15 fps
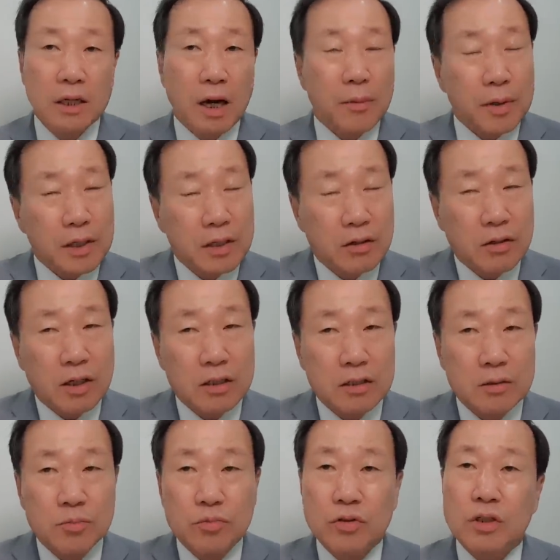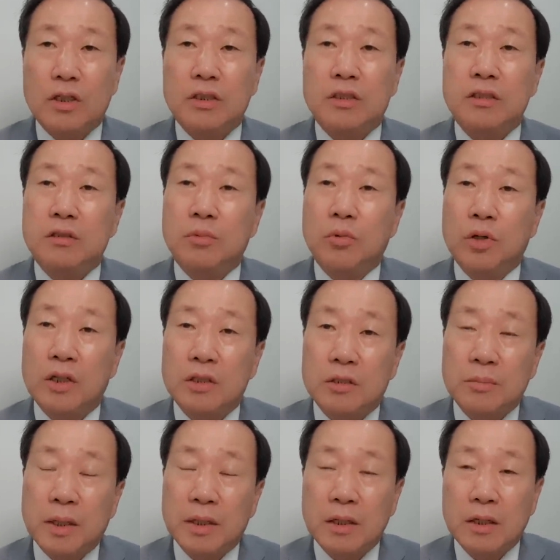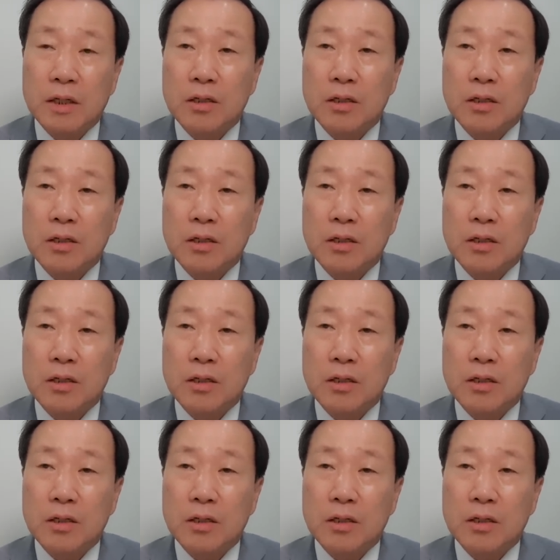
아마 기억하시는 분들 계실지 모르겠지만